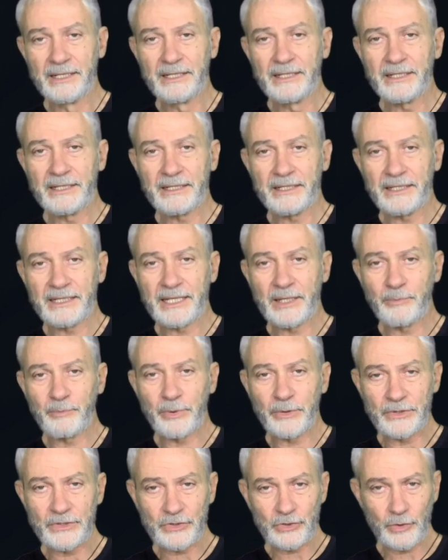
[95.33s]
eh, che
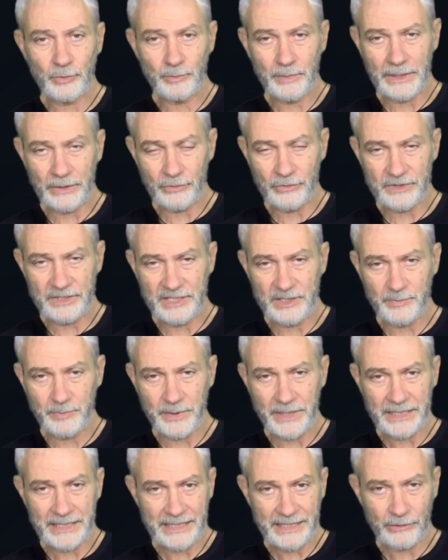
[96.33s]
poi insomma non si
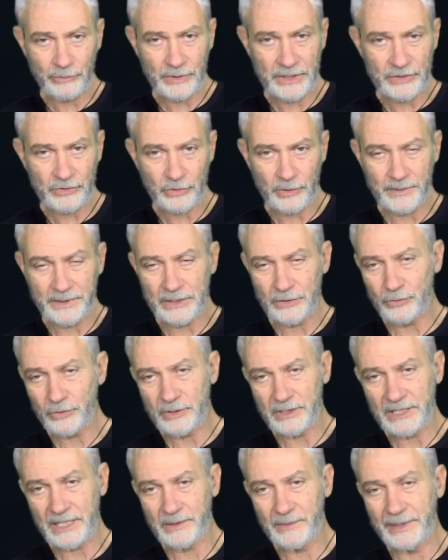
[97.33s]
spiega, che non è solamente sul
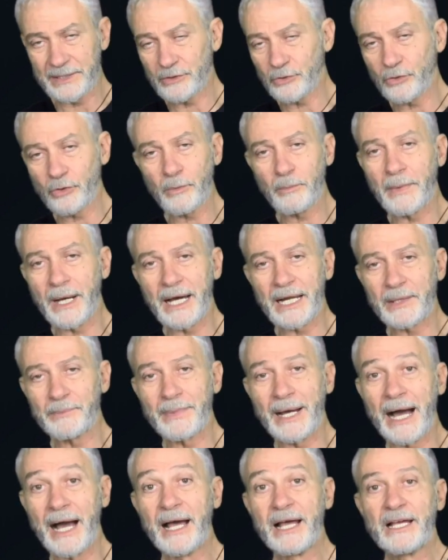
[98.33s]
riscaldamento globale,
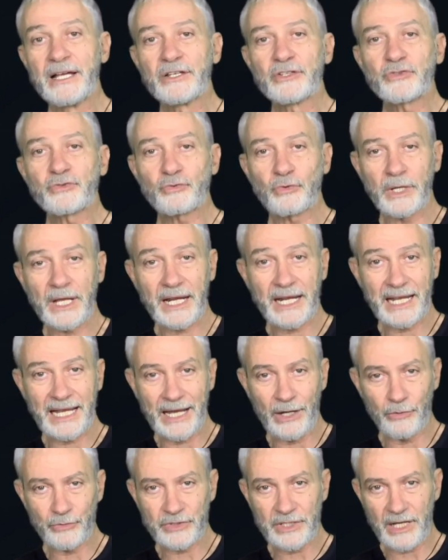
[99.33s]
ma sulla
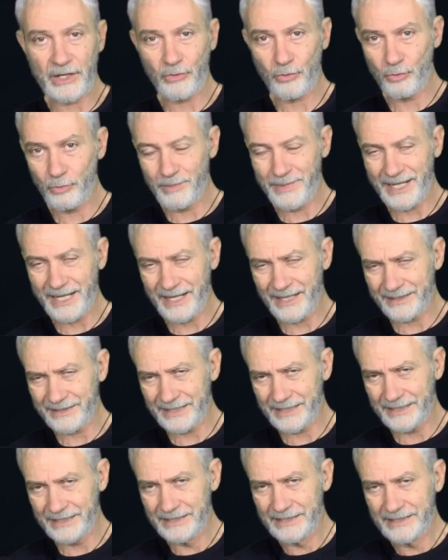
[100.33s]
causa
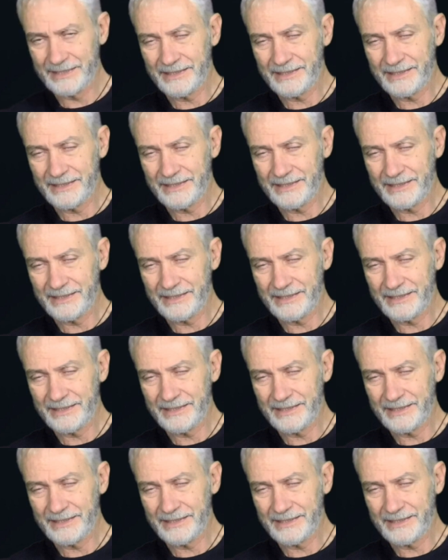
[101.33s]
umana